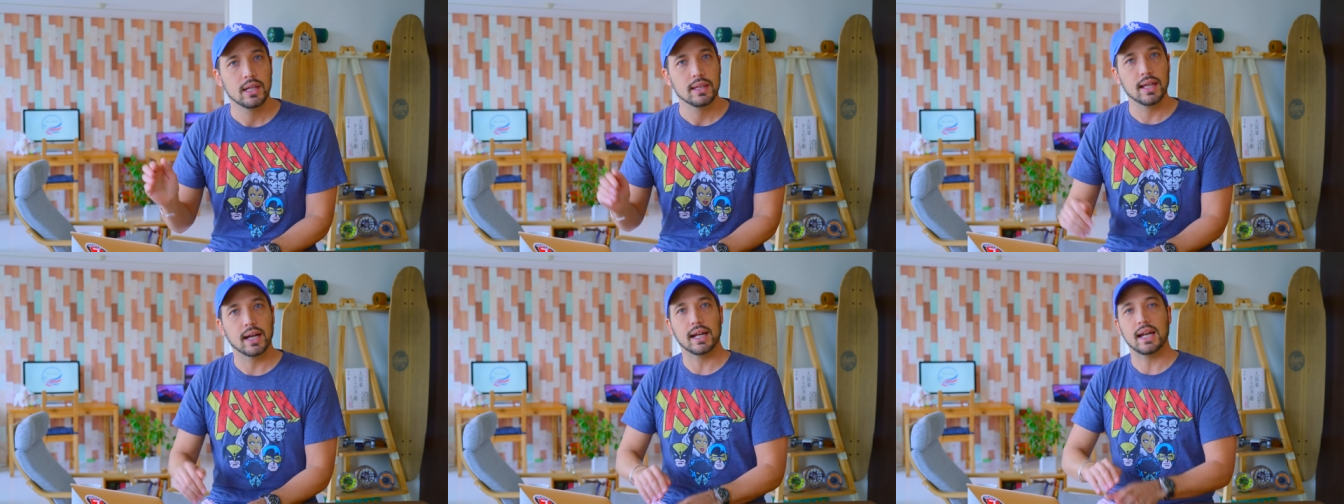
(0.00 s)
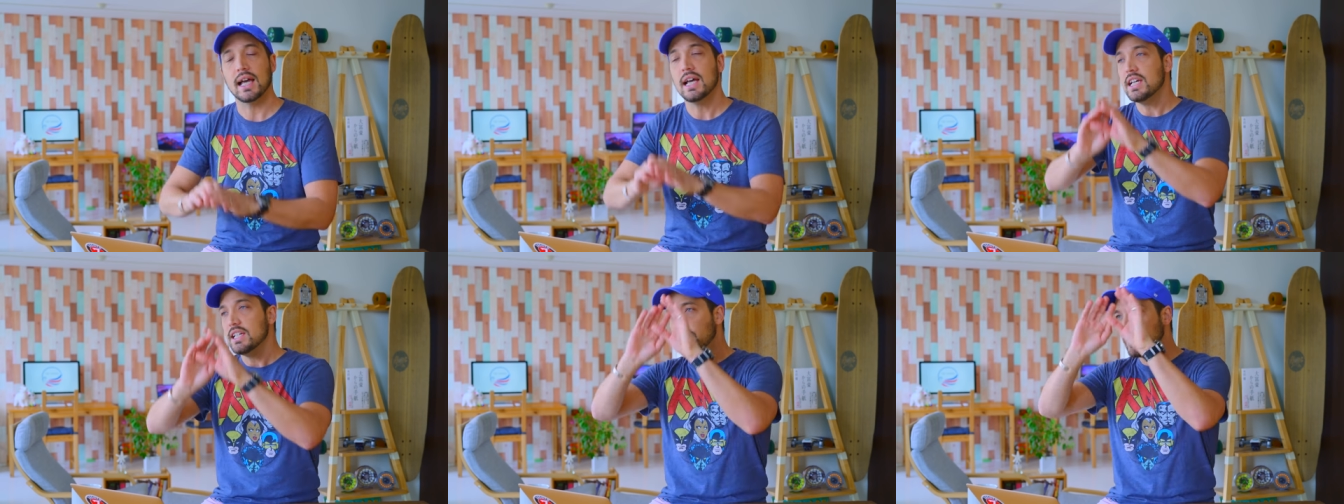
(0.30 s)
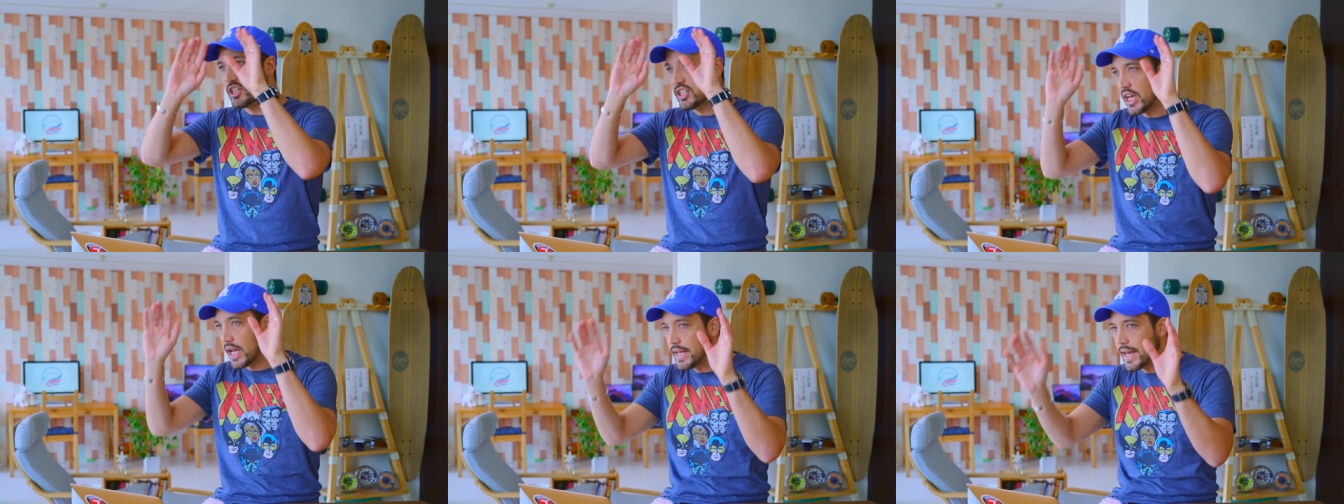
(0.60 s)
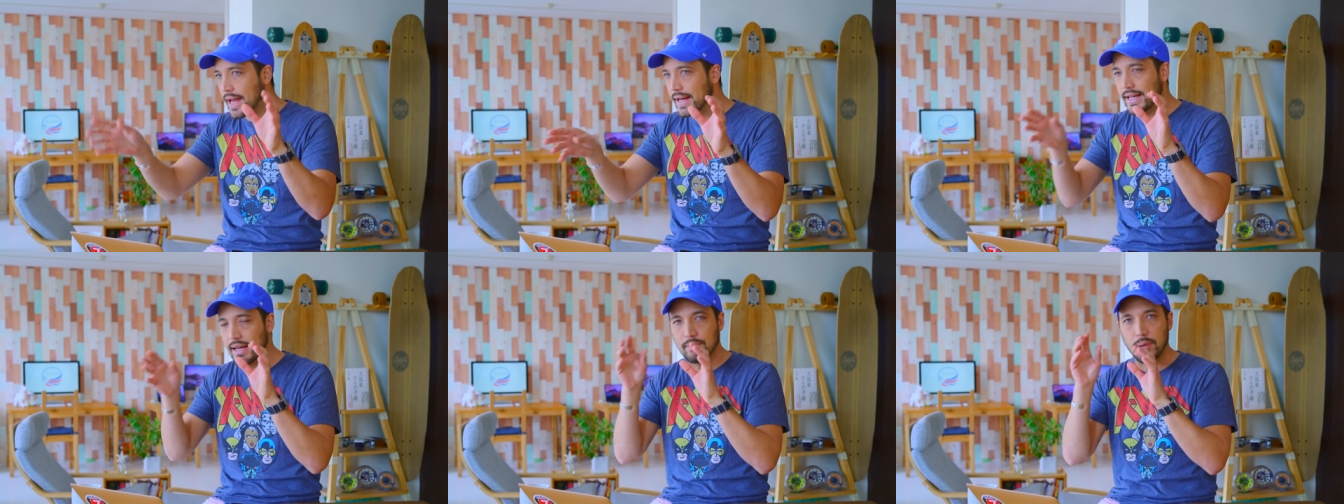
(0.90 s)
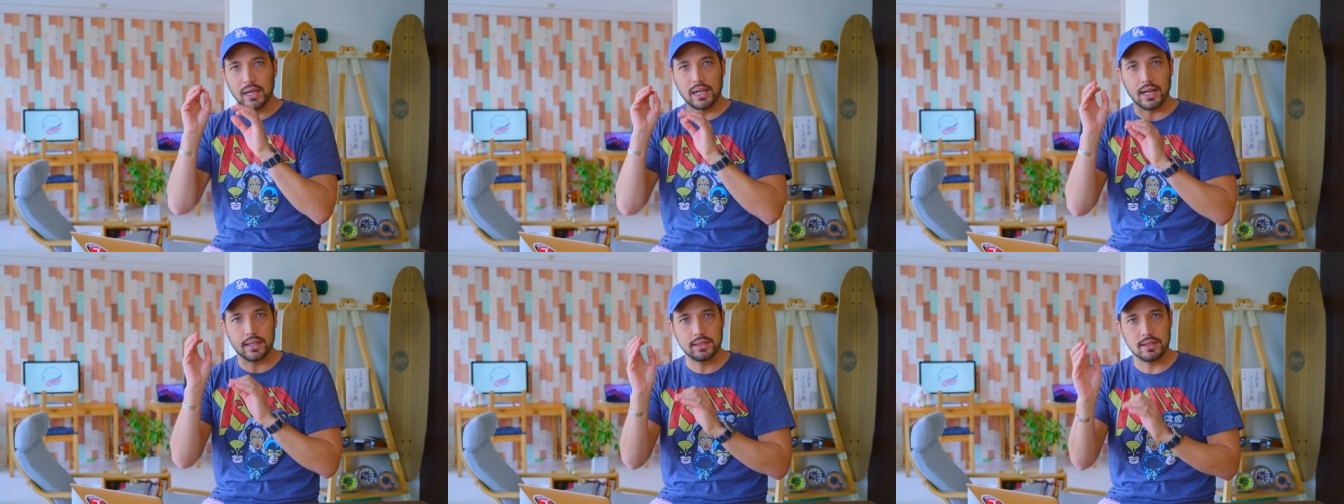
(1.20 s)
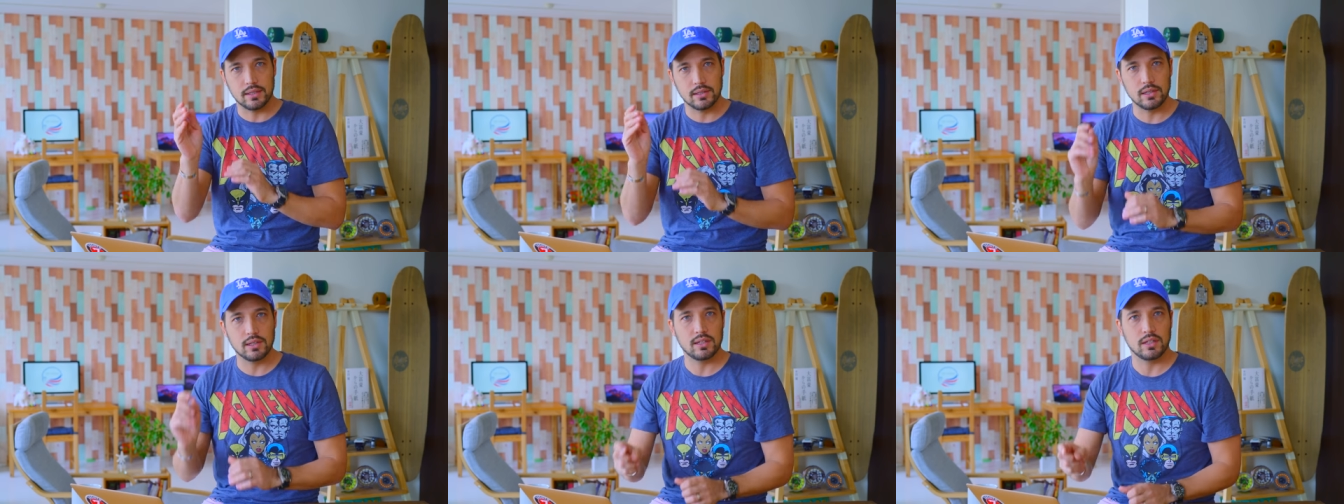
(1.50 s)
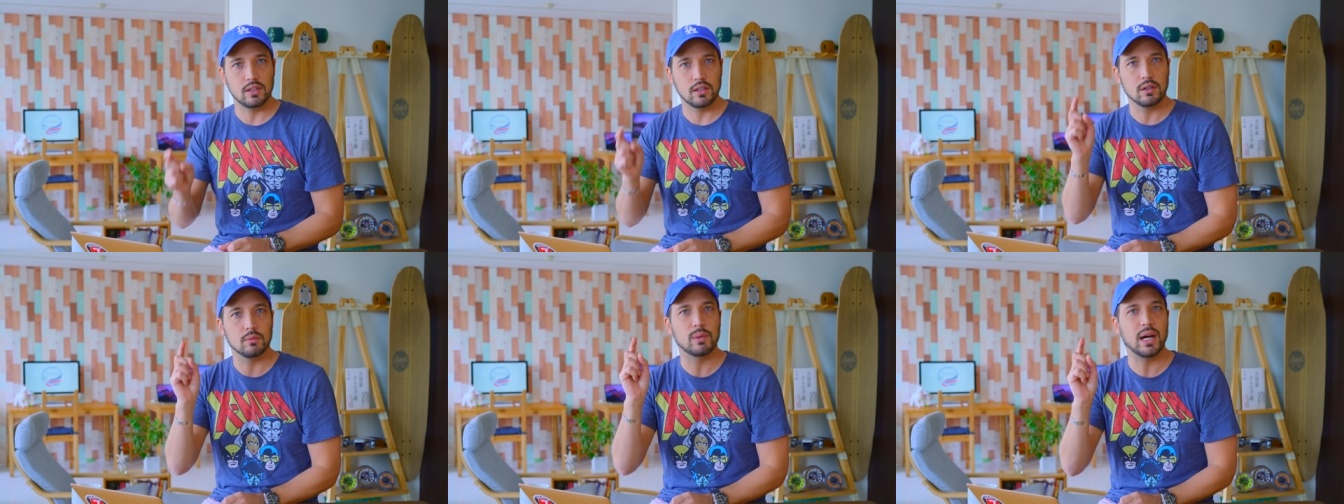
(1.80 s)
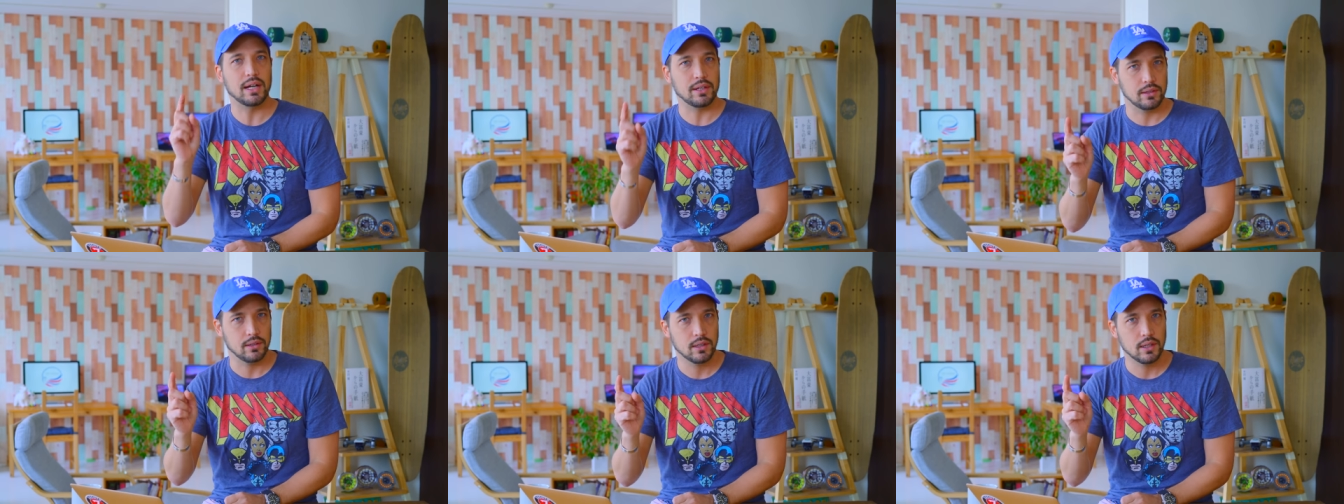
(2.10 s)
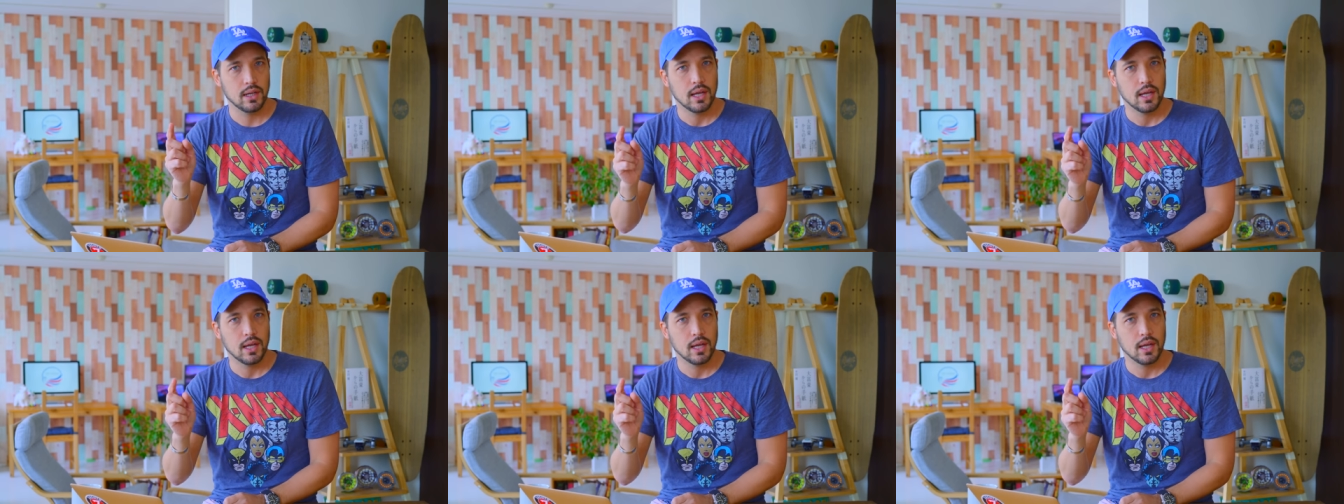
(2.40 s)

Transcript: だから社内で爆発するっていうのもある。